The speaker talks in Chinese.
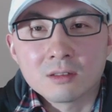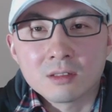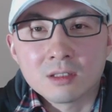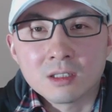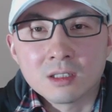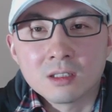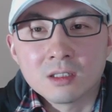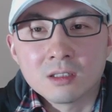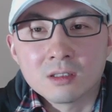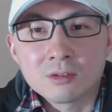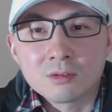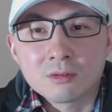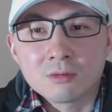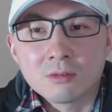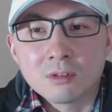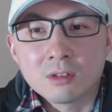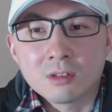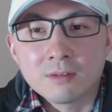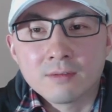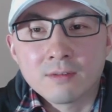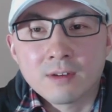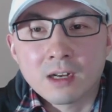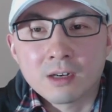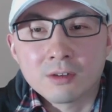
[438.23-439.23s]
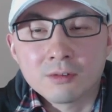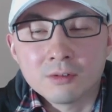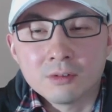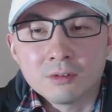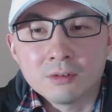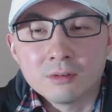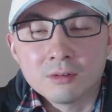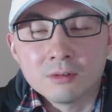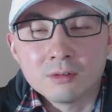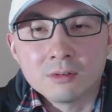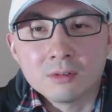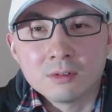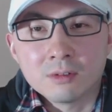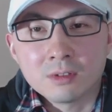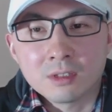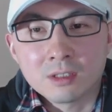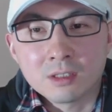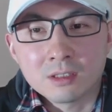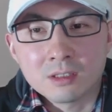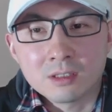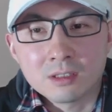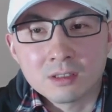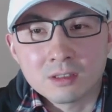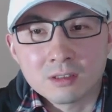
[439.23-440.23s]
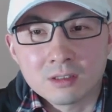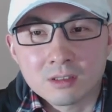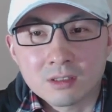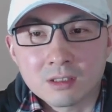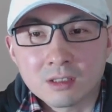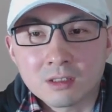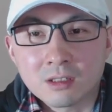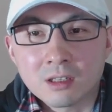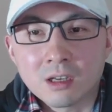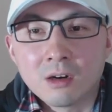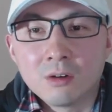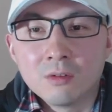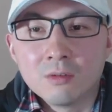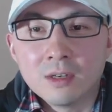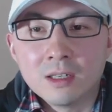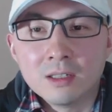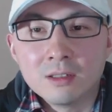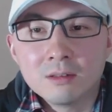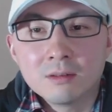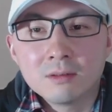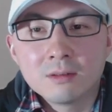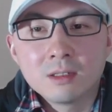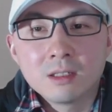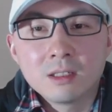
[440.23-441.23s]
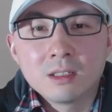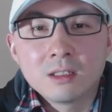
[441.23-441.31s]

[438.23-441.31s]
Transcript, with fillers: 结合中国的法律的这个条文。